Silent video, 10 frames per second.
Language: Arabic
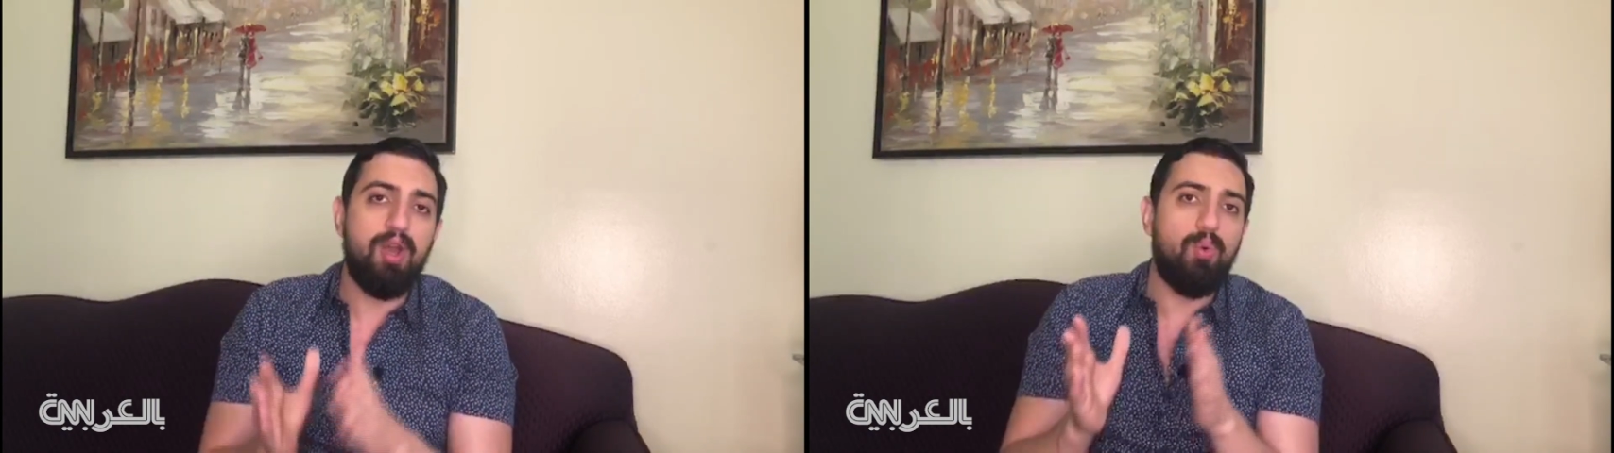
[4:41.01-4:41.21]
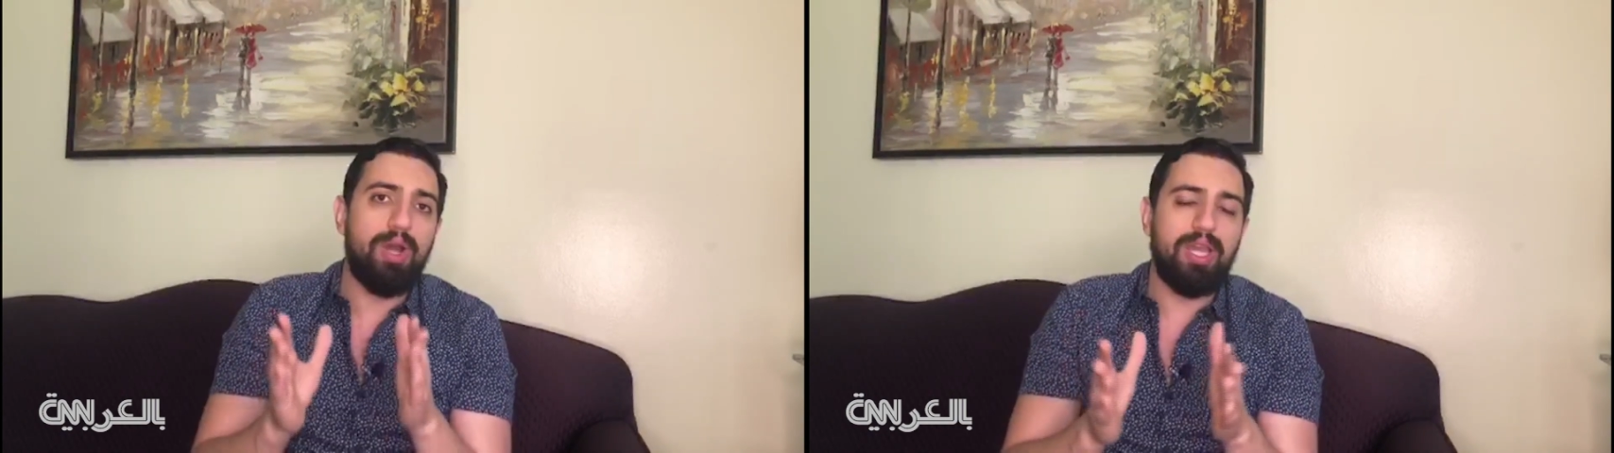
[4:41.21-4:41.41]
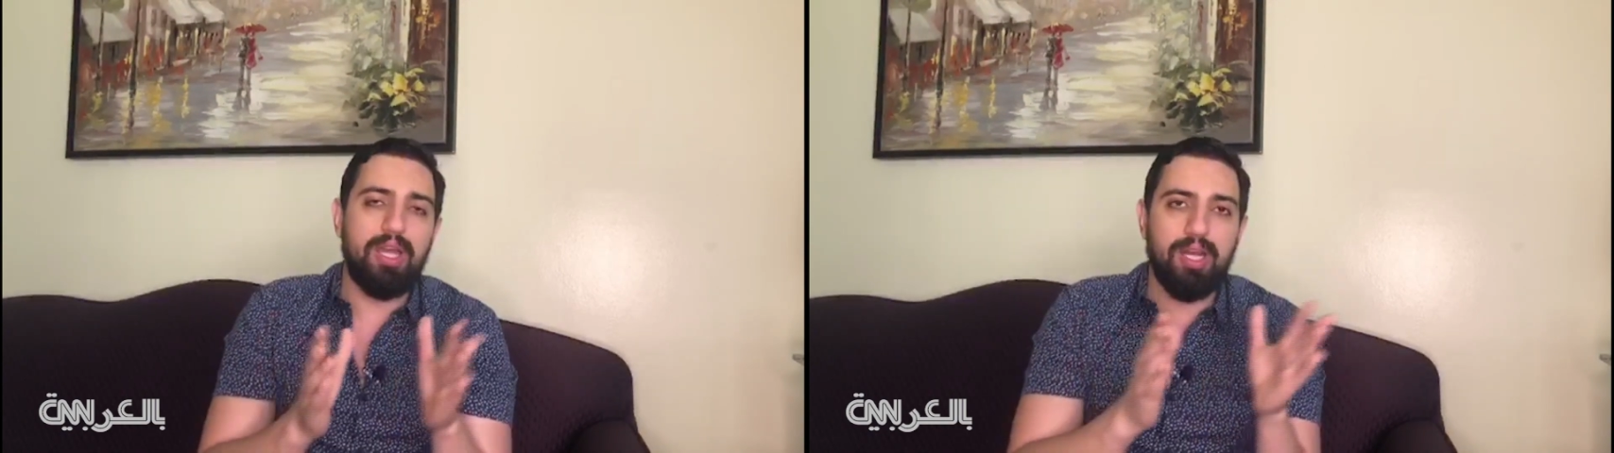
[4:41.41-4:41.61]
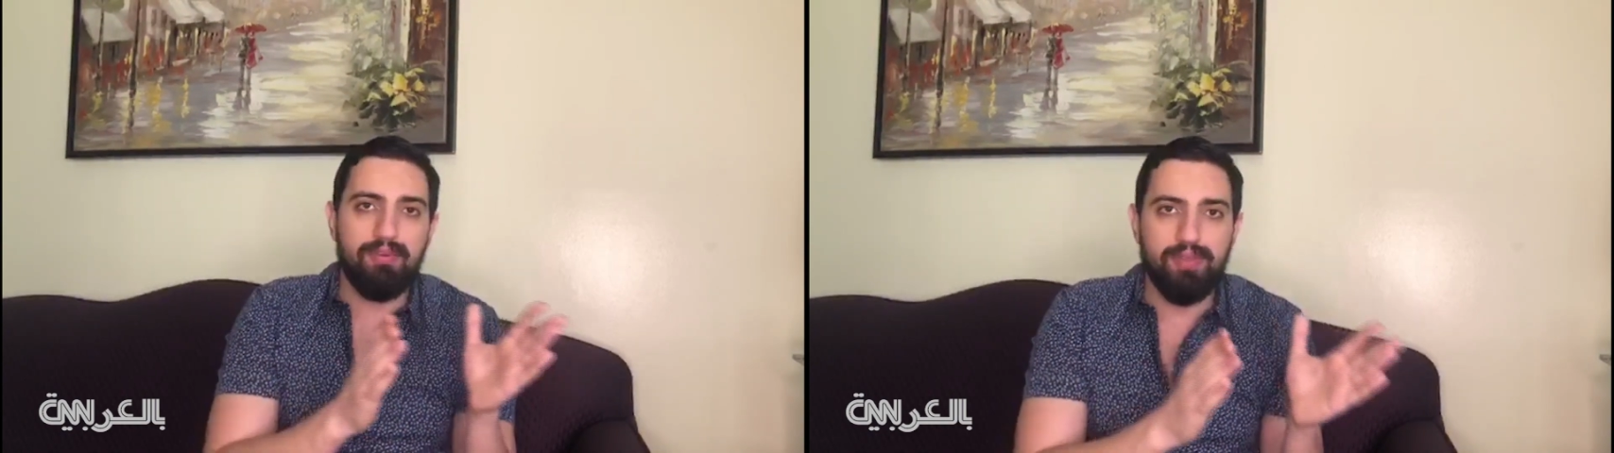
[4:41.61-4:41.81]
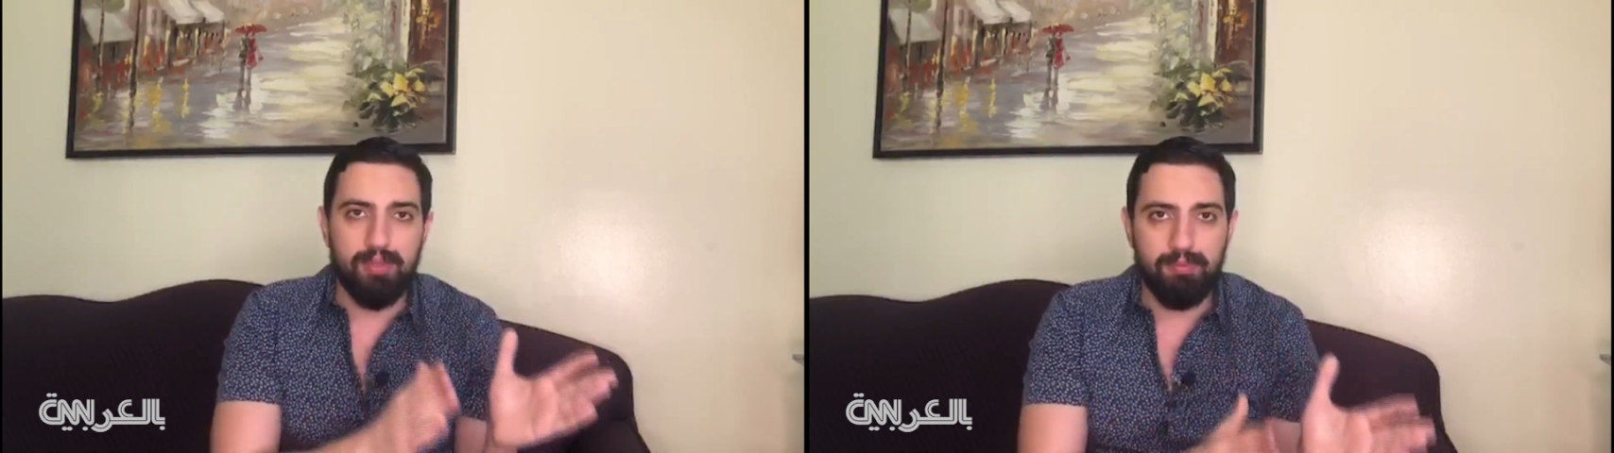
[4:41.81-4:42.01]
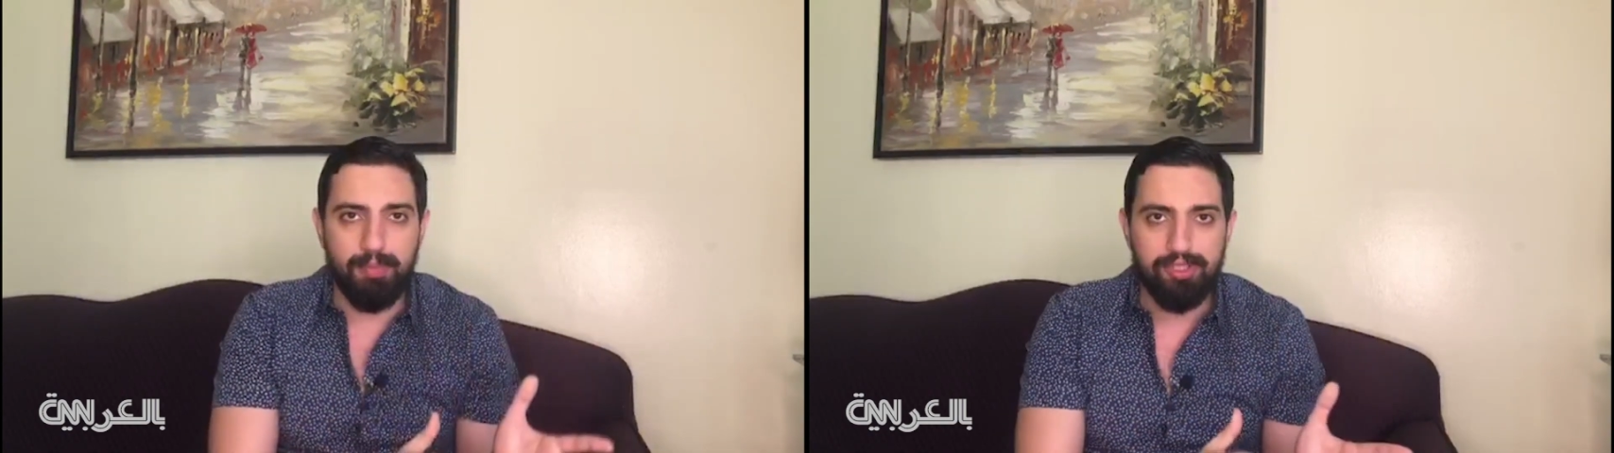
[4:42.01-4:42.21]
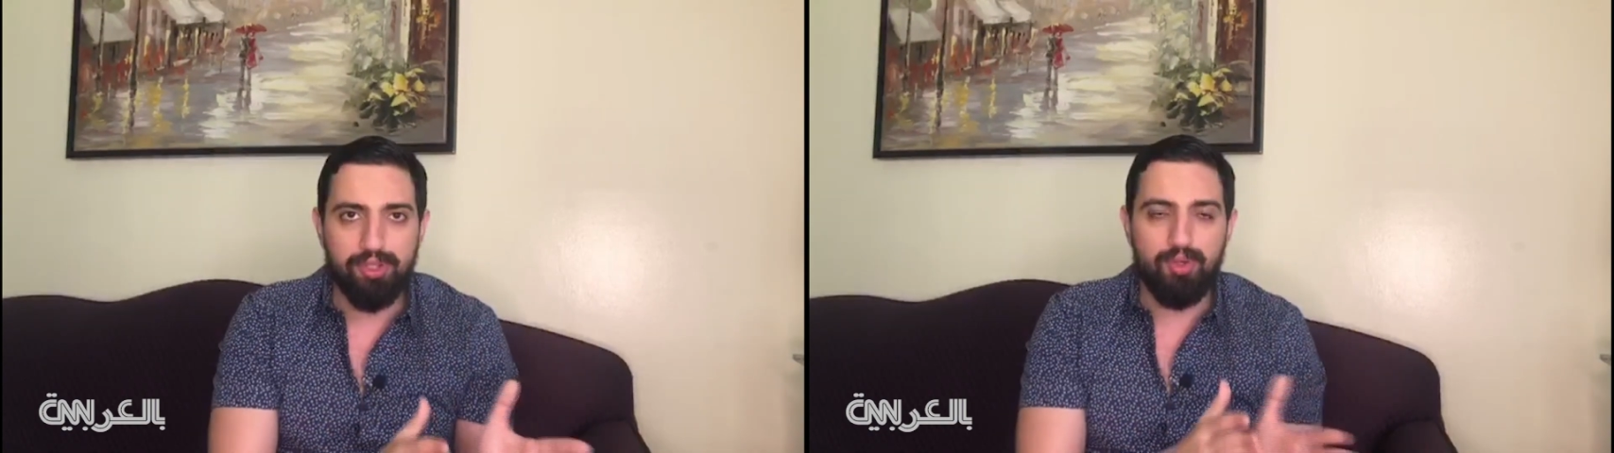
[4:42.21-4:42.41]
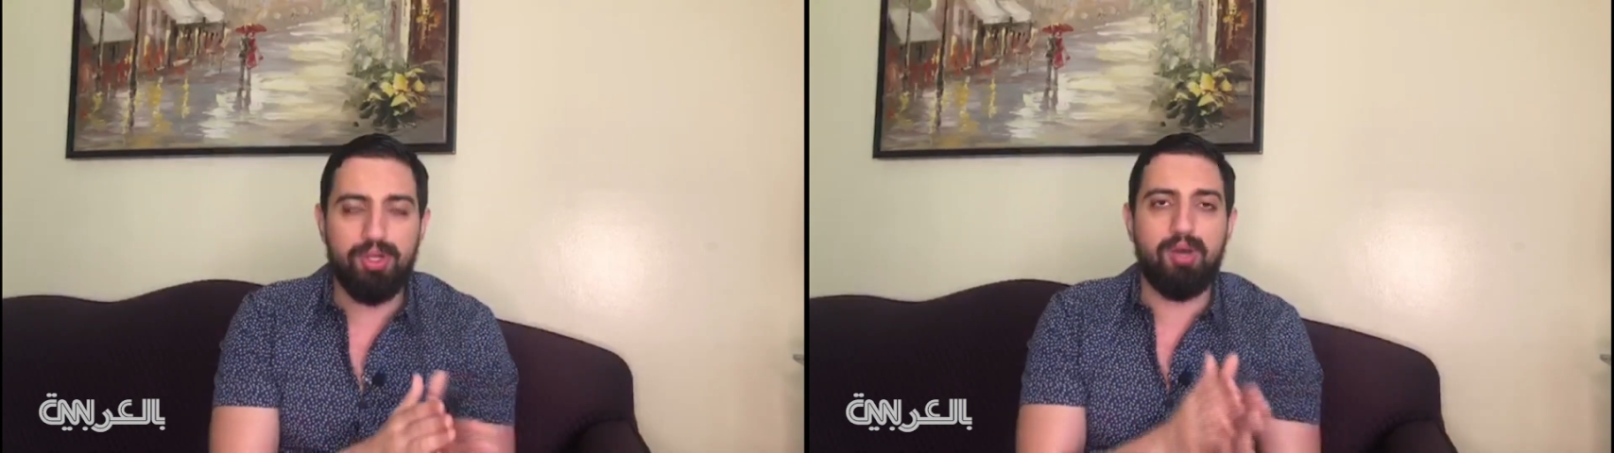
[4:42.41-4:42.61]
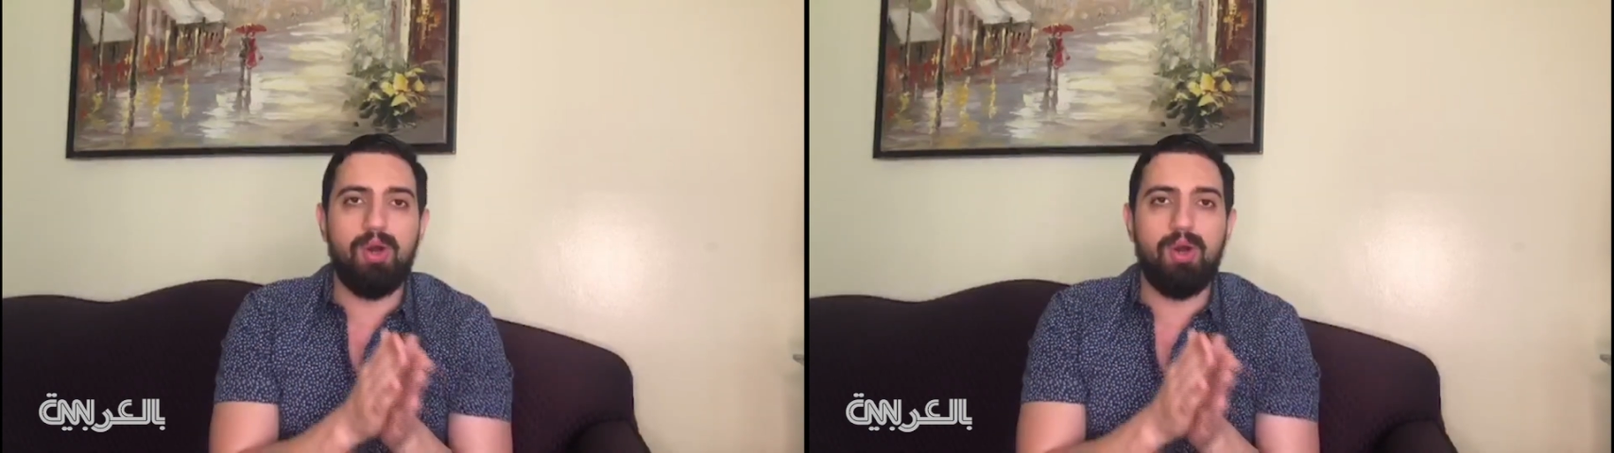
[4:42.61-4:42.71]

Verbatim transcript: وكان أفضل من برشلونة